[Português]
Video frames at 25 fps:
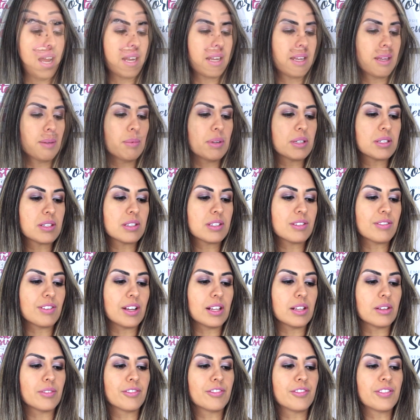Aqui mesmo eles
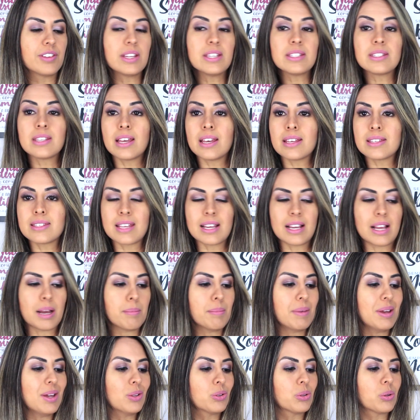falam, frizz e
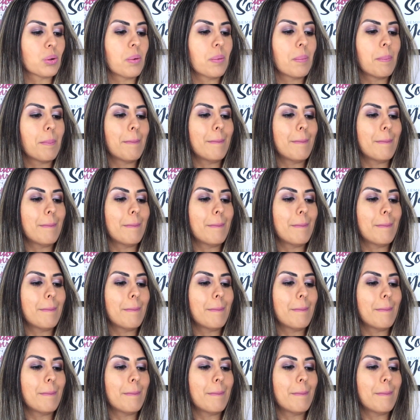ressecamento